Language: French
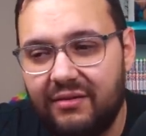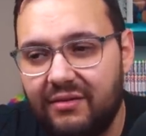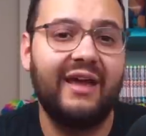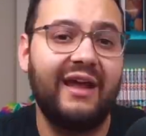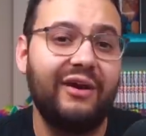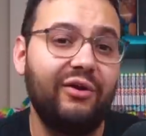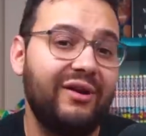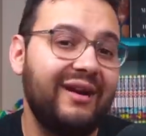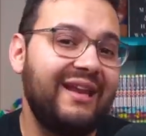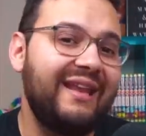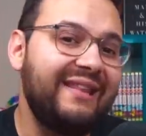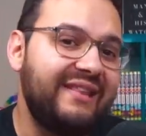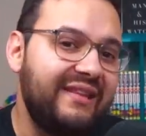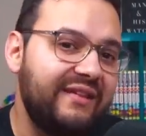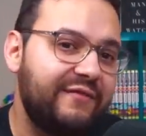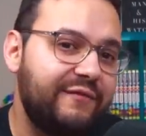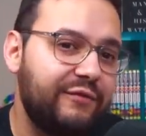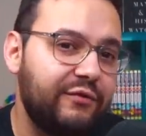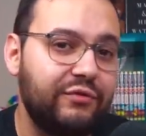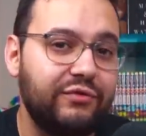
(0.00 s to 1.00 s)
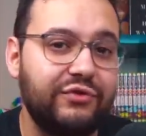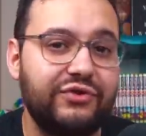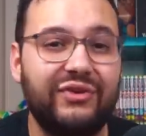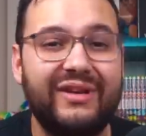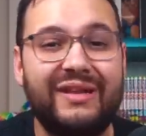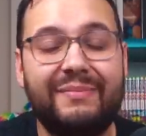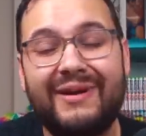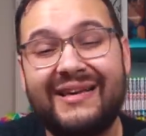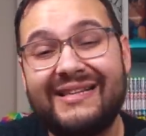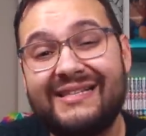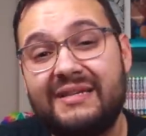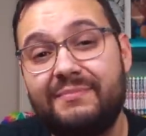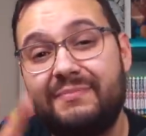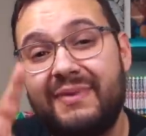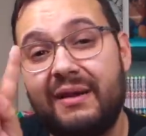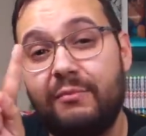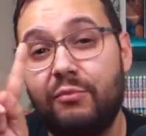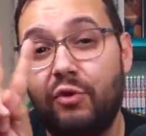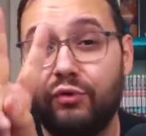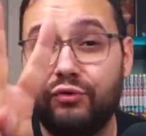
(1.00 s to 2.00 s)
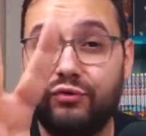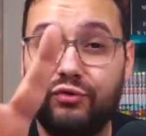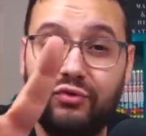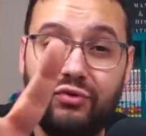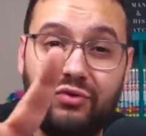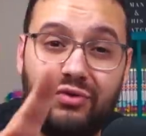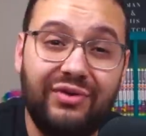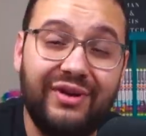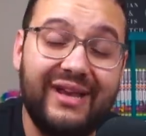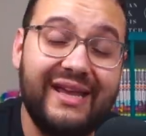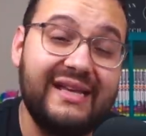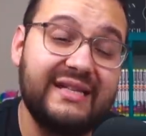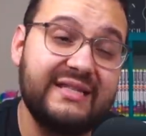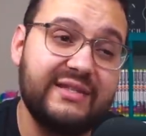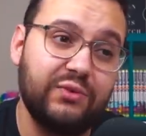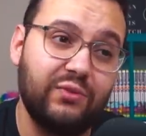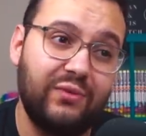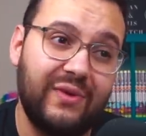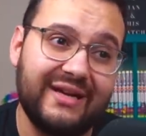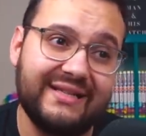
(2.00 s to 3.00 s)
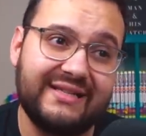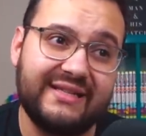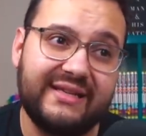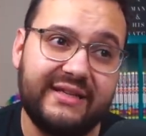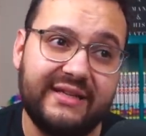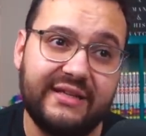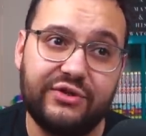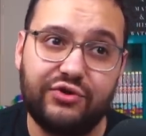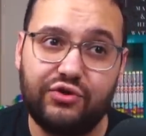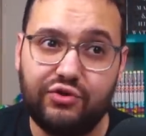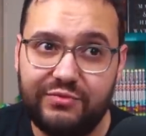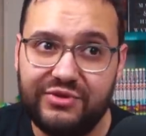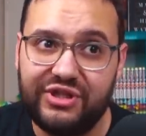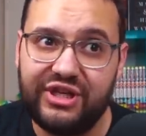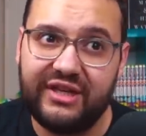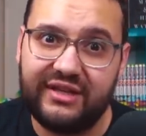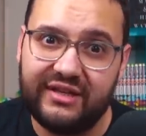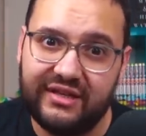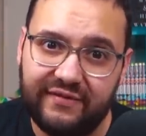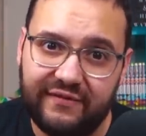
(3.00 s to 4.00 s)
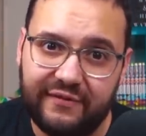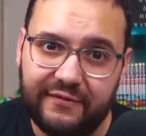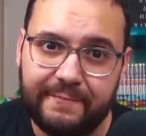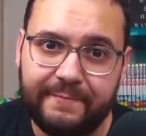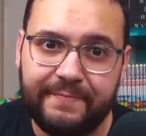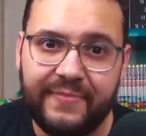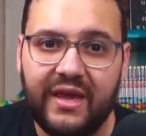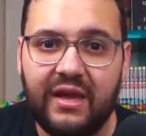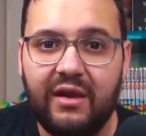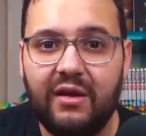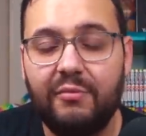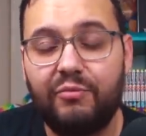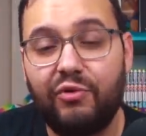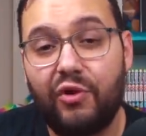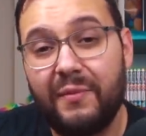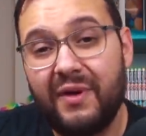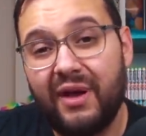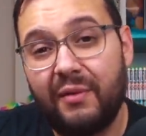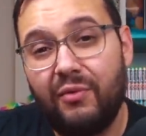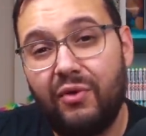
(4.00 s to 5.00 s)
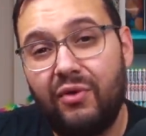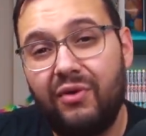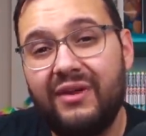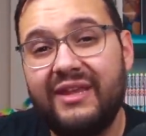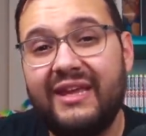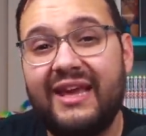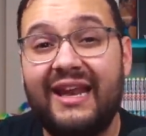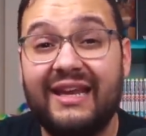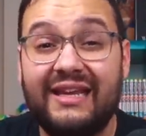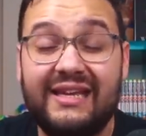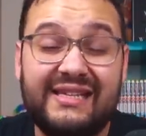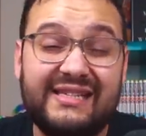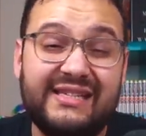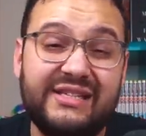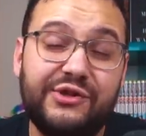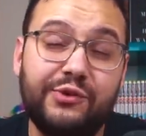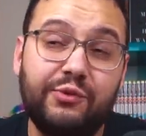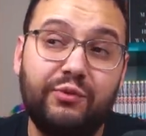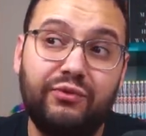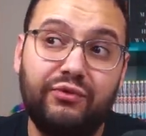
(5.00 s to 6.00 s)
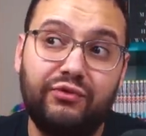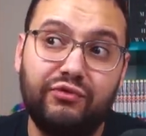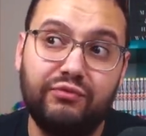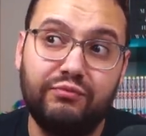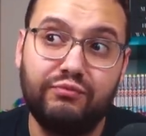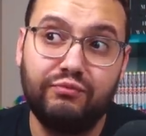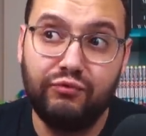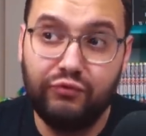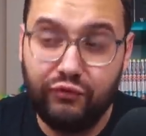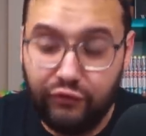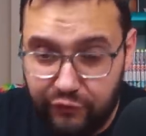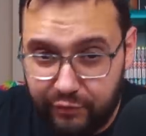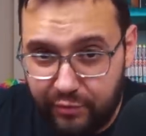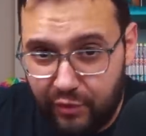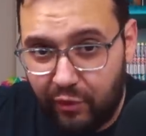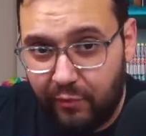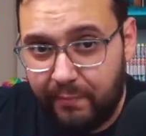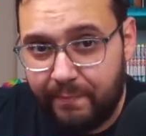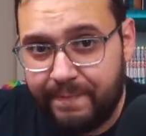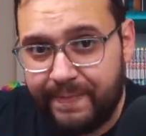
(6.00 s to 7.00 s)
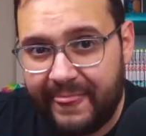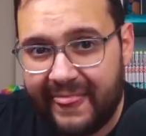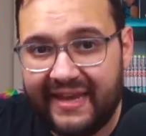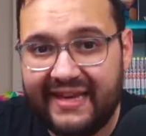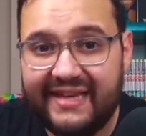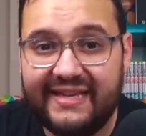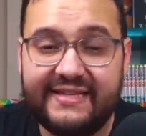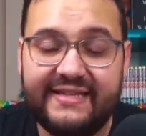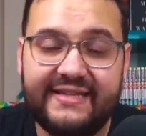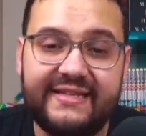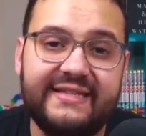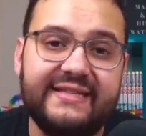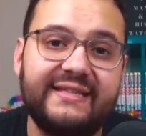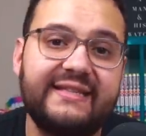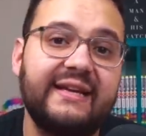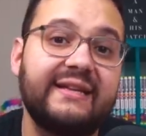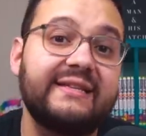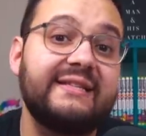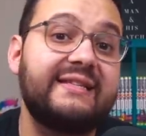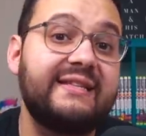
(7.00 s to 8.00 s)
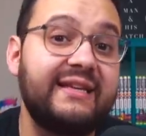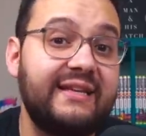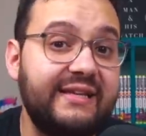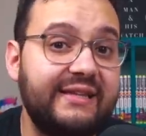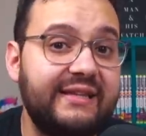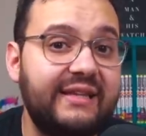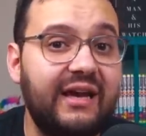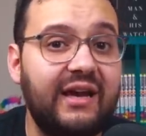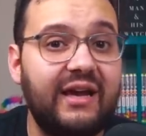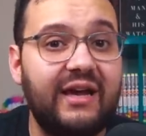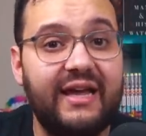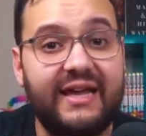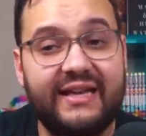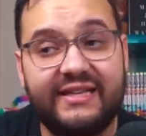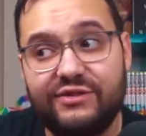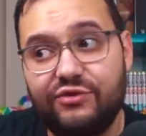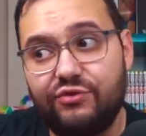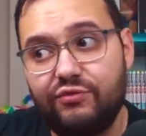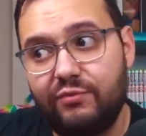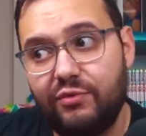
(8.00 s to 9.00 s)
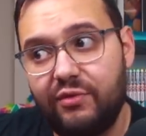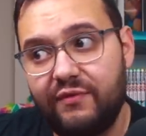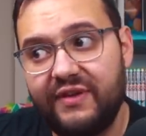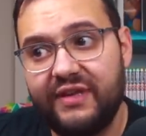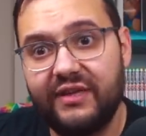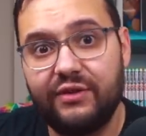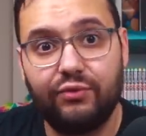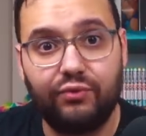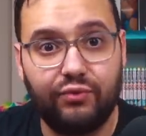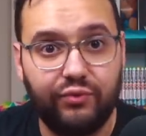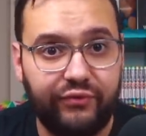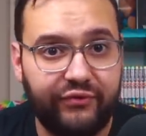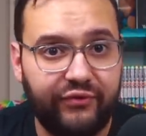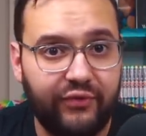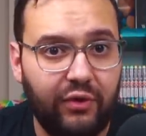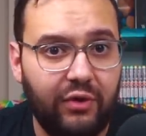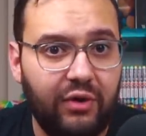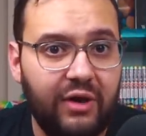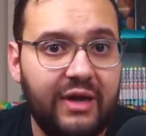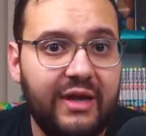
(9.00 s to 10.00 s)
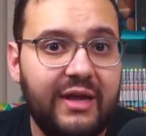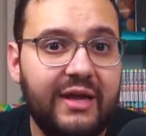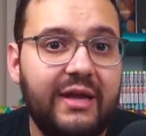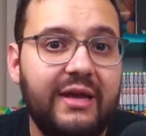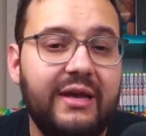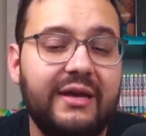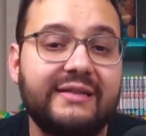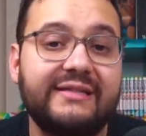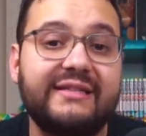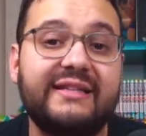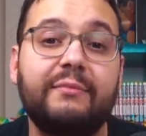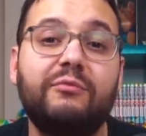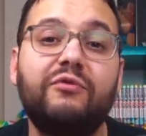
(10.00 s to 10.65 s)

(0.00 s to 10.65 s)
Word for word: Alors les défauts, j'en ai principalement deux et ils sont assez subjectifs. Premièrement, il y a la question du mouvement. Ici, c'est un Celita SW200. C'est un